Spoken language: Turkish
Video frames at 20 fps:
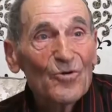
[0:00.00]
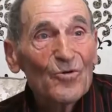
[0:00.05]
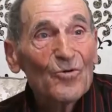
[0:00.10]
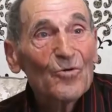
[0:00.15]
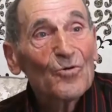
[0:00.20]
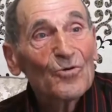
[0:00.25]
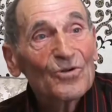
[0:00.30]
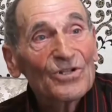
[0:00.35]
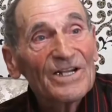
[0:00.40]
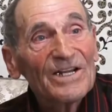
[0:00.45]

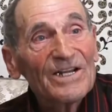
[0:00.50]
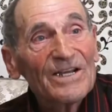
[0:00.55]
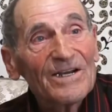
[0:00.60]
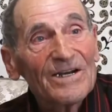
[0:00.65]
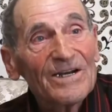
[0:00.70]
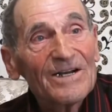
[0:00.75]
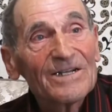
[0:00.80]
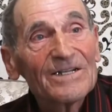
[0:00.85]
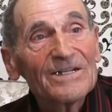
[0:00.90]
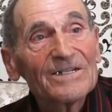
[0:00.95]
Orada ne
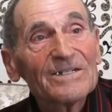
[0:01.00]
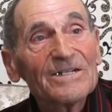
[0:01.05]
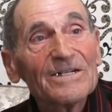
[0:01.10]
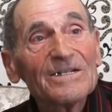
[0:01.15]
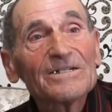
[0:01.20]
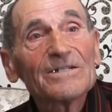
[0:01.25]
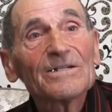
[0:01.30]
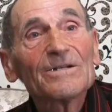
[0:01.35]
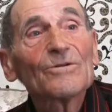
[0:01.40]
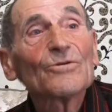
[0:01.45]
kadar
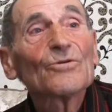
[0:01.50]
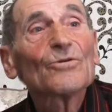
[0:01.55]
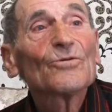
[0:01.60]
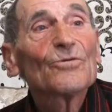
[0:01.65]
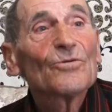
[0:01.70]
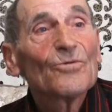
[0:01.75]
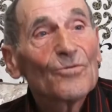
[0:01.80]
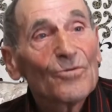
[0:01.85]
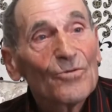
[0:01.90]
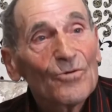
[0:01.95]
geziysen
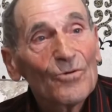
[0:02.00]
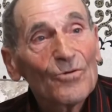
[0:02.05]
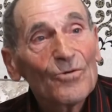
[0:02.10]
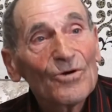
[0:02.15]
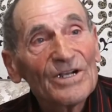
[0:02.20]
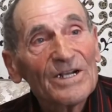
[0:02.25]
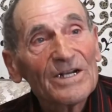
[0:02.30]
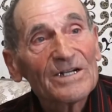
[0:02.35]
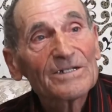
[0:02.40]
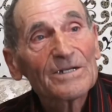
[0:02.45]

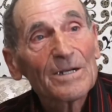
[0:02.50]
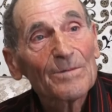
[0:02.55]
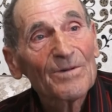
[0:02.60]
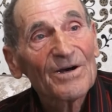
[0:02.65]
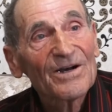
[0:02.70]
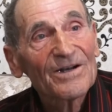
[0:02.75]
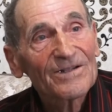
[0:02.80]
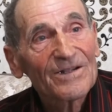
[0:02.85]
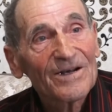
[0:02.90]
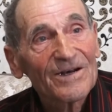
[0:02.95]

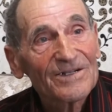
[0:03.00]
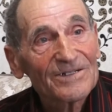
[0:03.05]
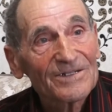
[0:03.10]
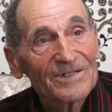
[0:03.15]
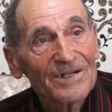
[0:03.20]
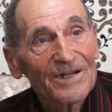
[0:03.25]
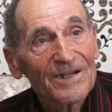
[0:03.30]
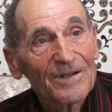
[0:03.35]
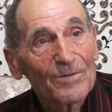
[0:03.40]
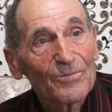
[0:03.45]
yaşamak daha,
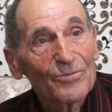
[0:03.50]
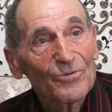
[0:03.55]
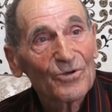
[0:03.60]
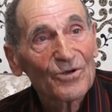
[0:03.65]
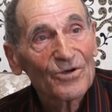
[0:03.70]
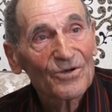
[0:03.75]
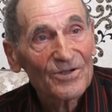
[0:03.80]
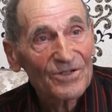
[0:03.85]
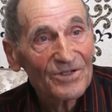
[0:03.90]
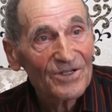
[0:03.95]

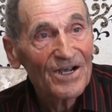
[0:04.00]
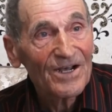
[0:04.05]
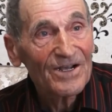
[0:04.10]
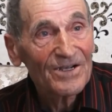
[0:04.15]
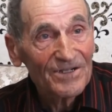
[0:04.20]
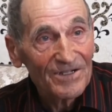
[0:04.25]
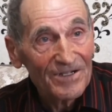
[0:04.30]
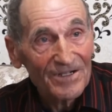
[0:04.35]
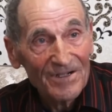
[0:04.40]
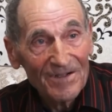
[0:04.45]
daha
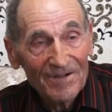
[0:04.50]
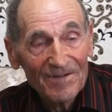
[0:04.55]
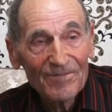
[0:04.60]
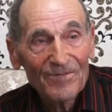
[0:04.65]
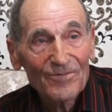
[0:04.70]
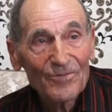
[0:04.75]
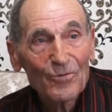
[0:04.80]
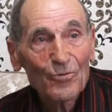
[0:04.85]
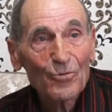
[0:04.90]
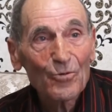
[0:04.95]

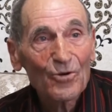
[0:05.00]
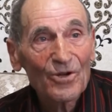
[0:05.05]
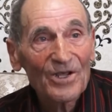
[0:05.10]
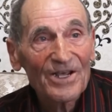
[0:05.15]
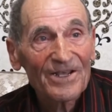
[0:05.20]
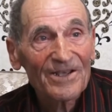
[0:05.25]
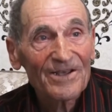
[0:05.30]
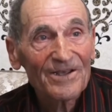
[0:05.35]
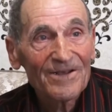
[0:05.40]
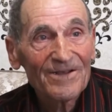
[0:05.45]
kolay.